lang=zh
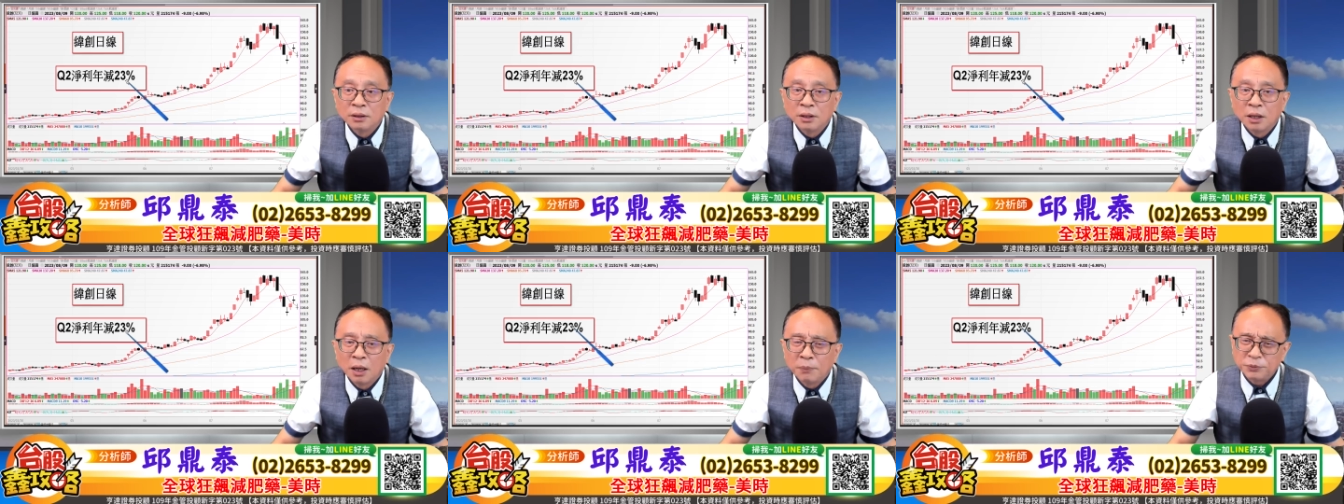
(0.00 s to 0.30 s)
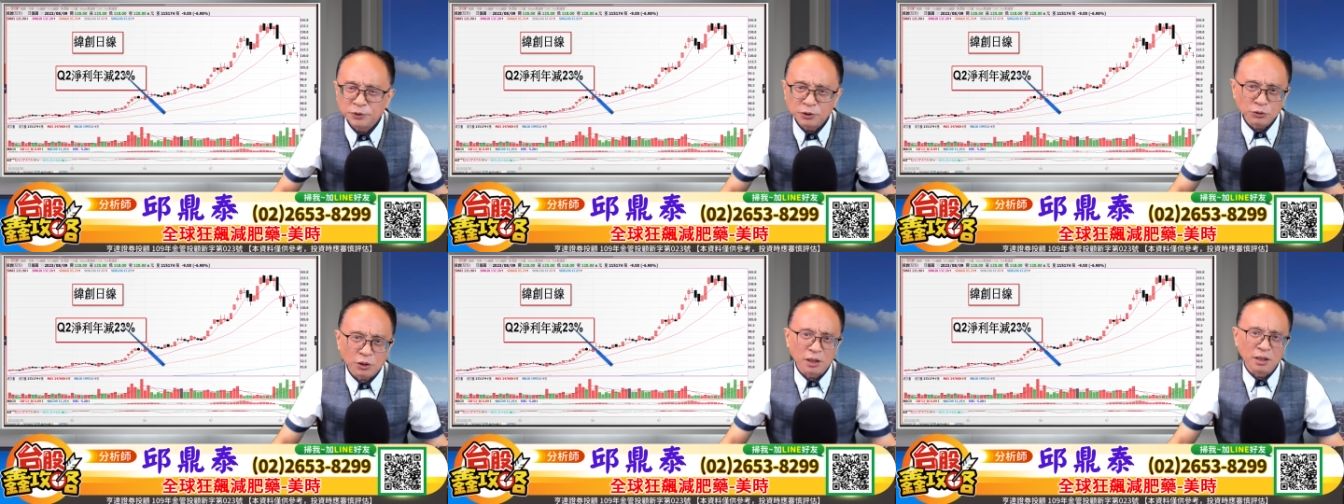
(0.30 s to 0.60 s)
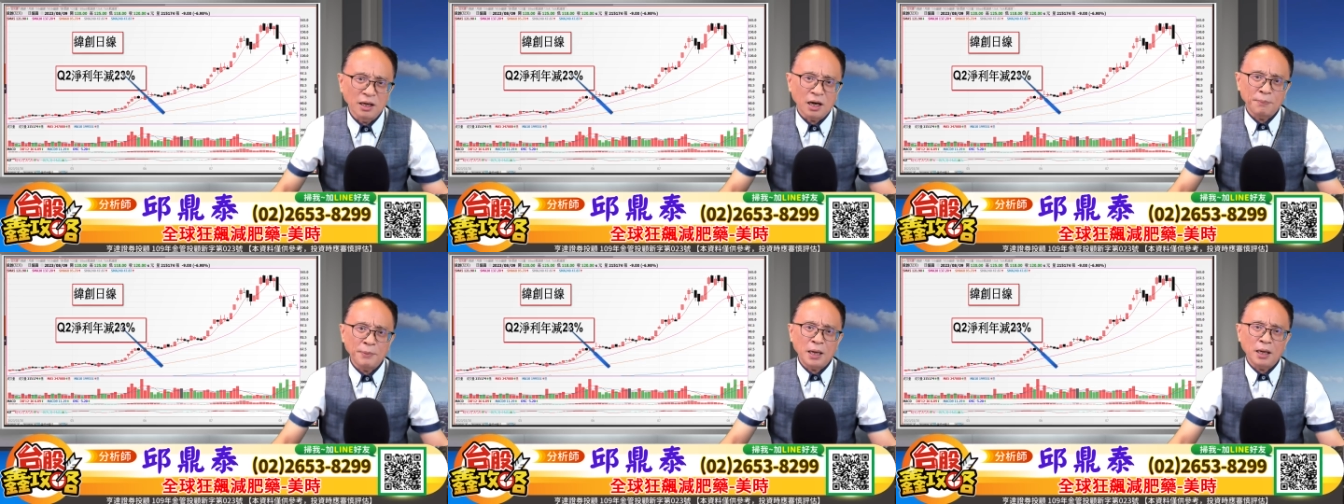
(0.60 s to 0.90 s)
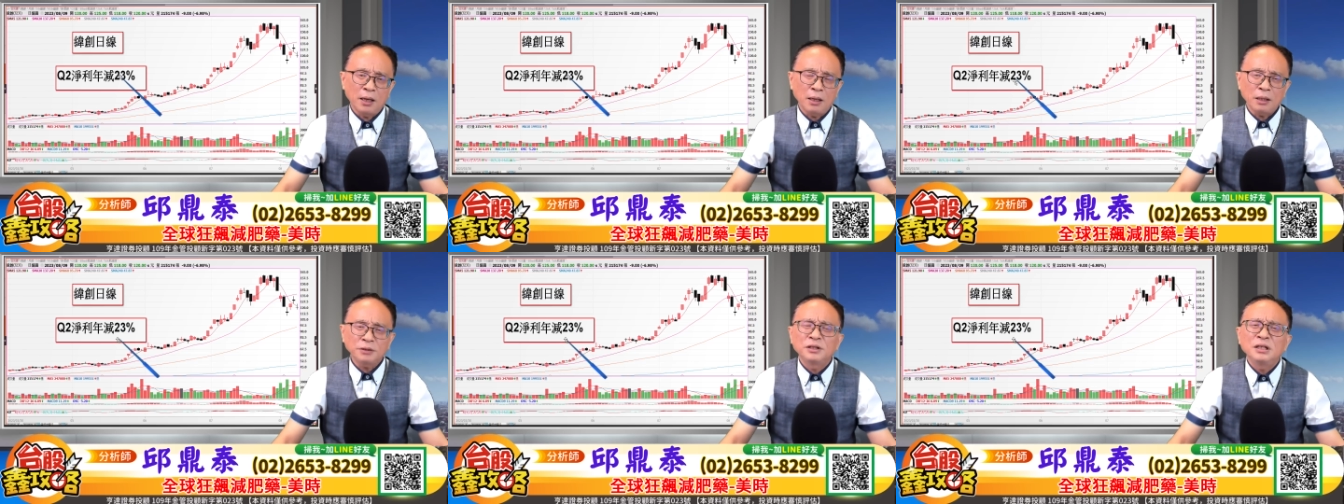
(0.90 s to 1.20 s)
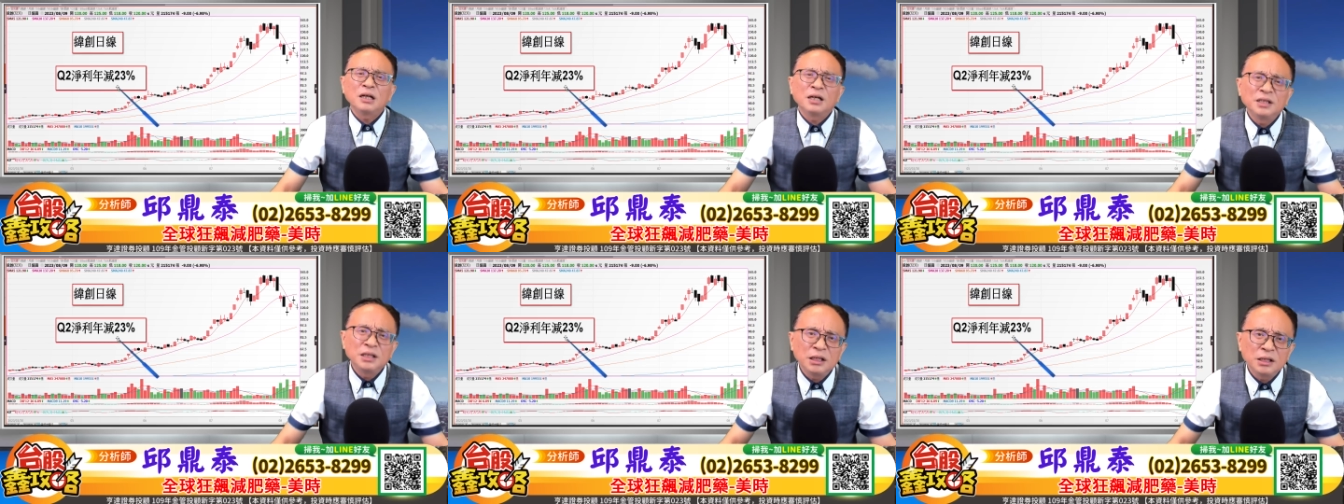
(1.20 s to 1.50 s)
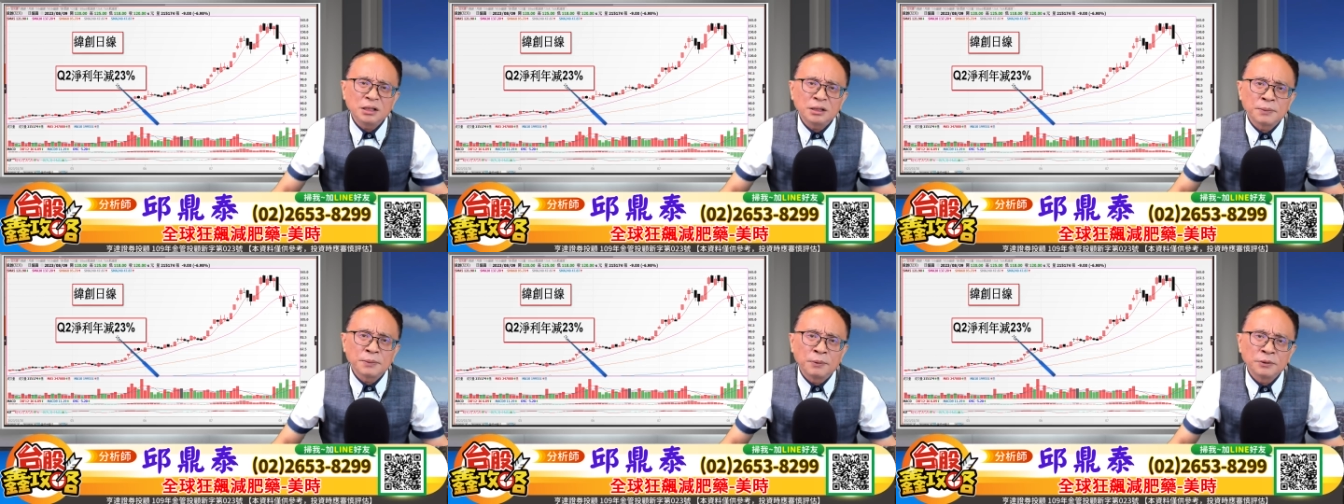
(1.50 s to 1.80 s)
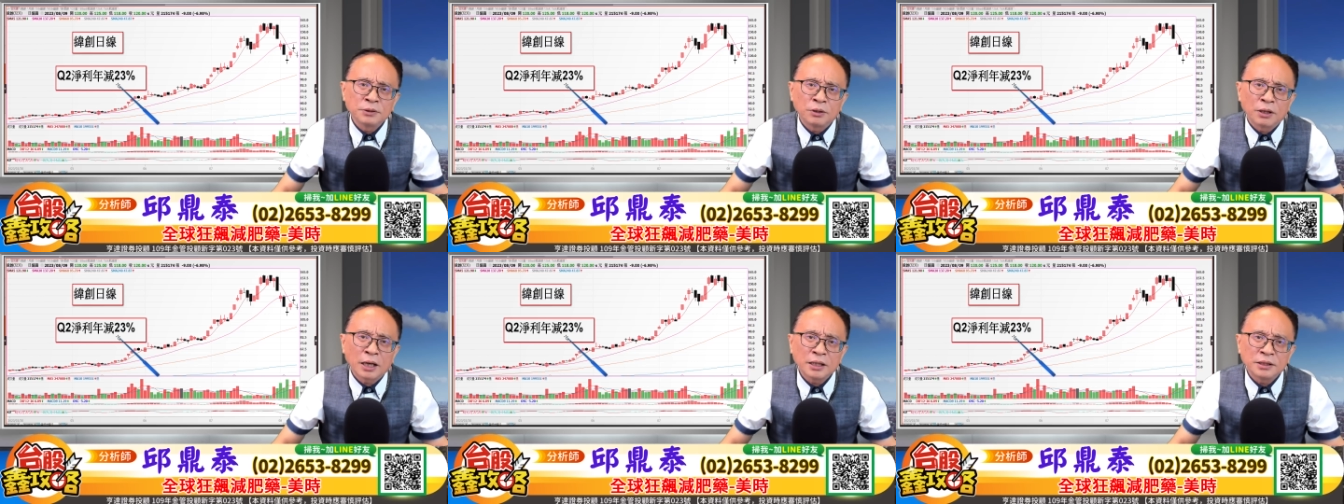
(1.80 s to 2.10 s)
啊，不是说好吗？第二季是什么
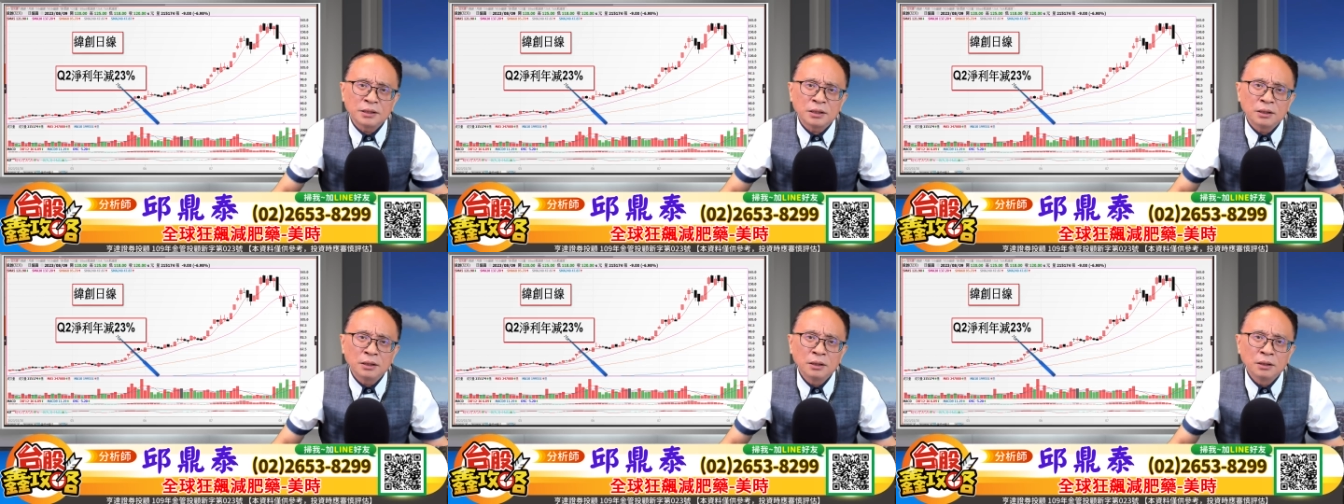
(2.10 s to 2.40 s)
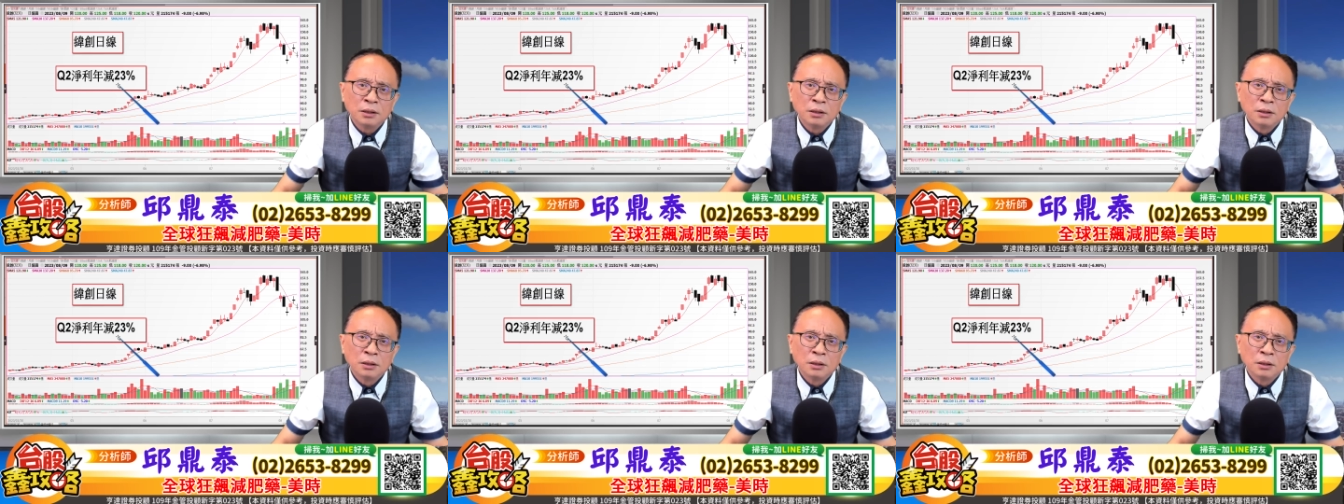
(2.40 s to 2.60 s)
时候开始？